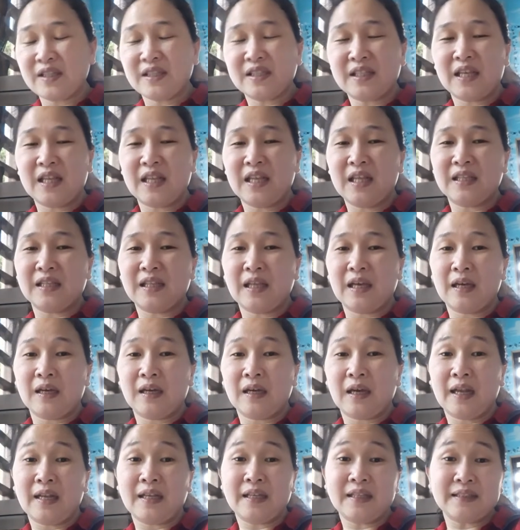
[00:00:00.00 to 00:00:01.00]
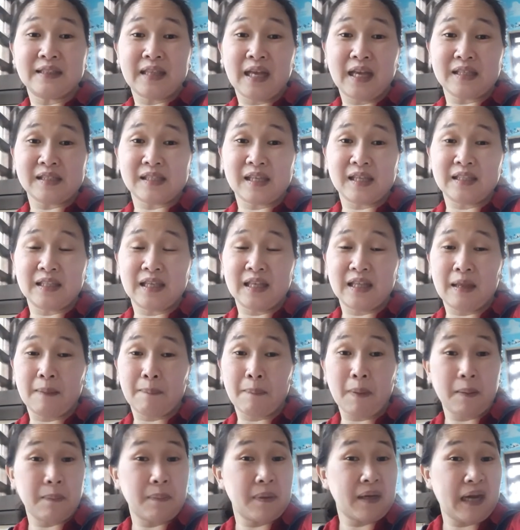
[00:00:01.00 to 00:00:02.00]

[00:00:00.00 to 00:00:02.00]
sila ng kaligtasan nila pag